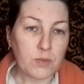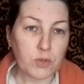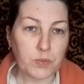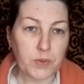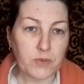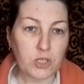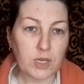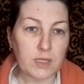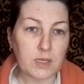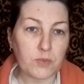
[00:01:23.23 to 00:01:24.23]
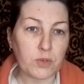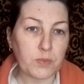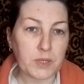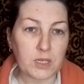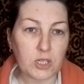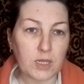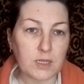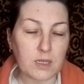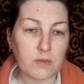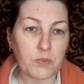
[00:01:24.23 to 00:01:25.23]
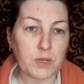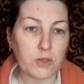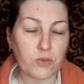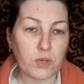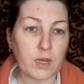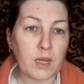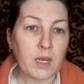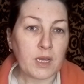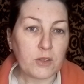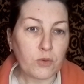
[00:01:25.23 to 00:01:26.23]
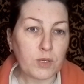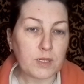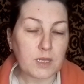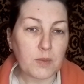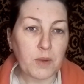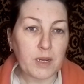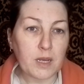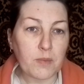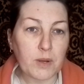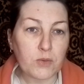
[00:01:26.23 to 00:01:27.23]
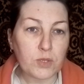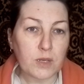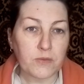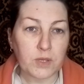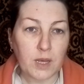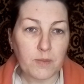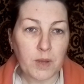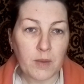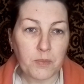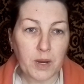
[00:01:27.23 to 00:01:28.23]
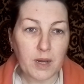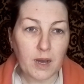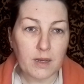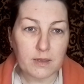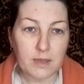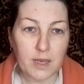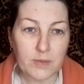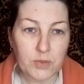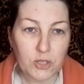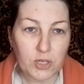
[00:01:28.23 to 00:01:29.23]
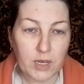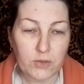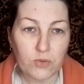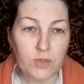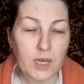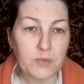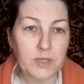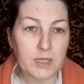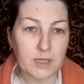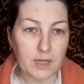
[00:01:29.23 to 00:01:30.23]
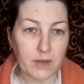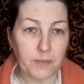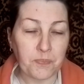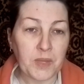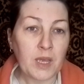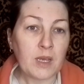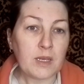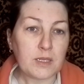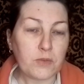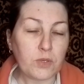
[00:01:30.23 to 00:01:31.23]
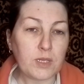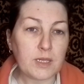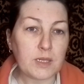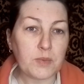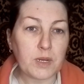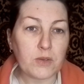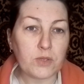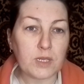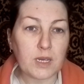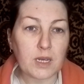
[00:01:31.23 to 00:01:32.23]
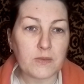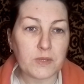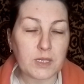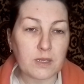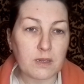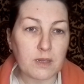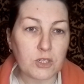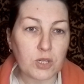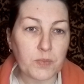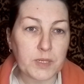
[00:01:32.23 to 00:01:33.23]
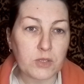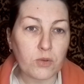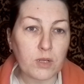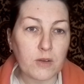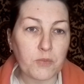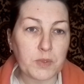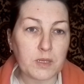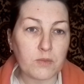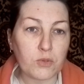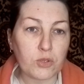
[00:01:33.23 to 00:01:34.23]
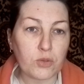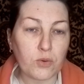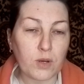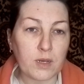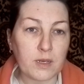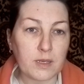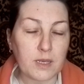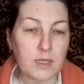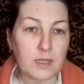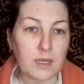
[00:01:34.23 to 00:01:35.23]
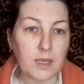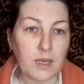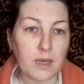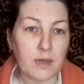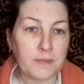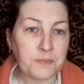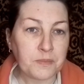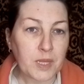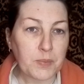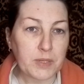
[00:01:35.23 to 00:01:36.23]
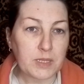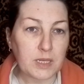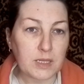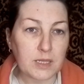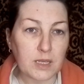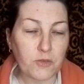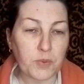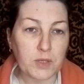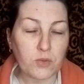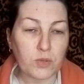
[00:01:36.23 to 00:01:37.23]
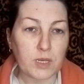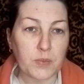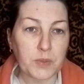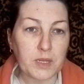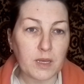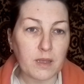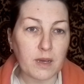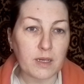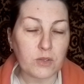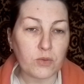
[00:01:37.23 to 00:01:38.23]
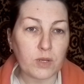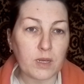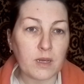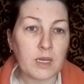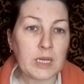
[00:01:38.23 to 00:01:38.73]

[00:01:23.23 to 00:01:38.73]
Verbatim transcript: Будет повышаться, будет понижаться температура, но экстремальных морозов нам пока не обещают. Но там не знаю. Сегодня я собираюсь ехать в центр наших поселков, потому что есть такие позиции в продуктах питания, которые